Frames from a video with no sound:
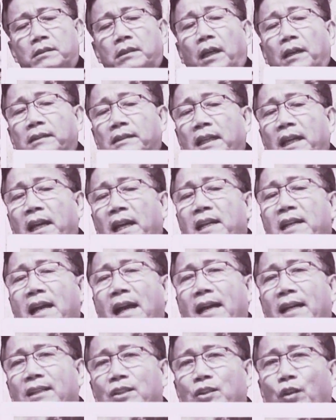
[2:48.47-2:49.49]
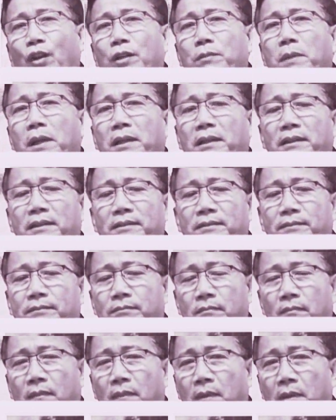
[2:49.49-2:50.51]
tận thế đang chuyển mình
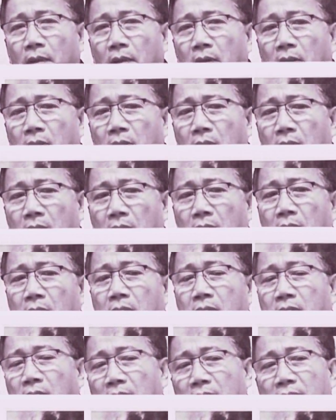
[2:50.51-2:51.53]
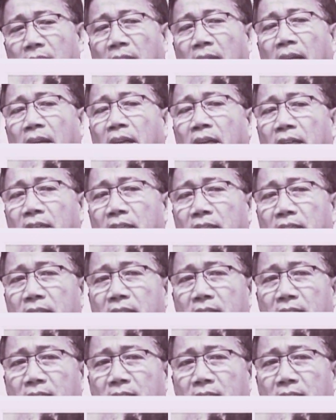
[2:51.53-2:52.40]
tận thế